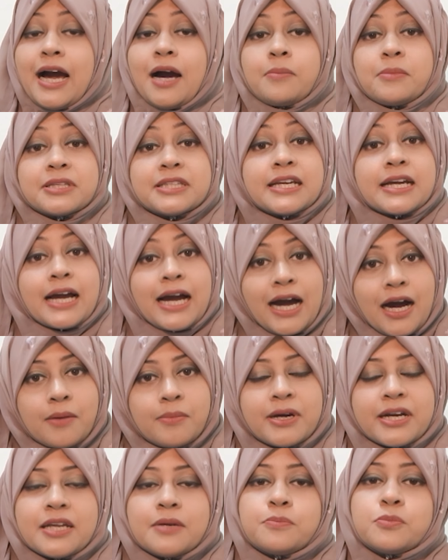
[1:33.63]
আমাদের
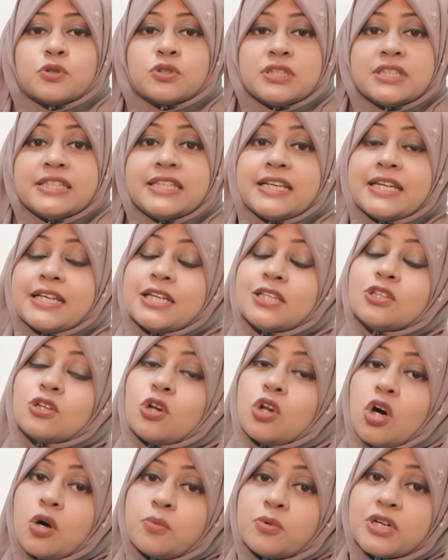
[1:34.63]
খাবারে প্রতিদিন কিন্তু
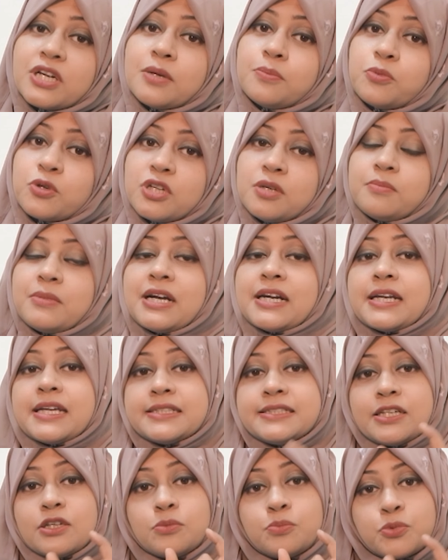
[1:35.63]
লবণের পরিমাণটা
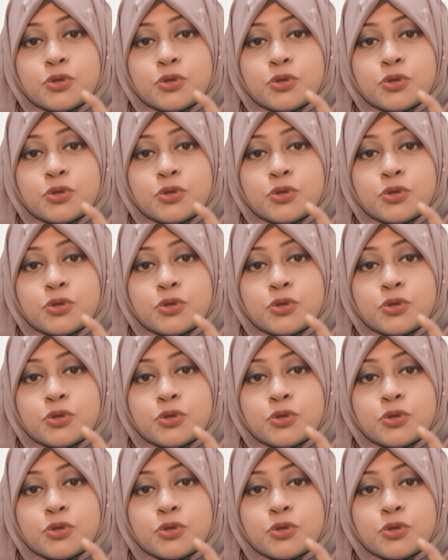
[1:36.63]
যেন